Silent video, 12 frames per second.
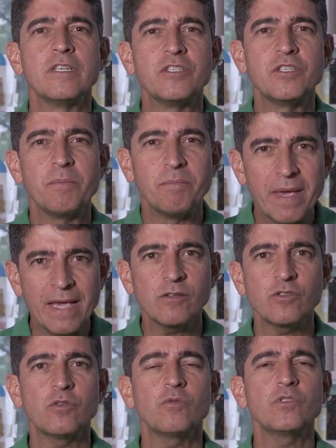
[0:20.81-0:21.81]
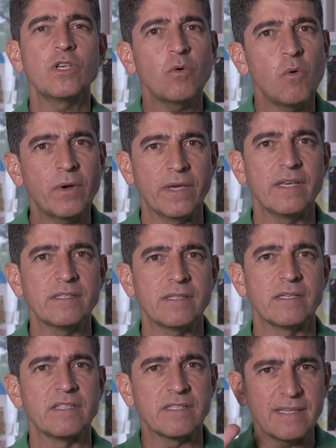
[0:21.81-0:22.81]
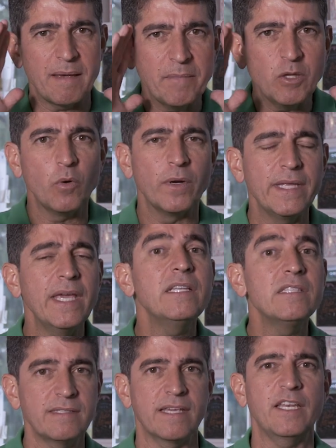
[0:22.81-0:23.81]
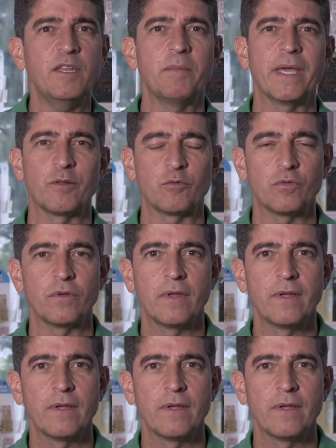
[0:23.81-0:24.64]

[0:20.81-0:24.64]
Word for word: de bênçãos e conquistas, de sabedoria e discernimento.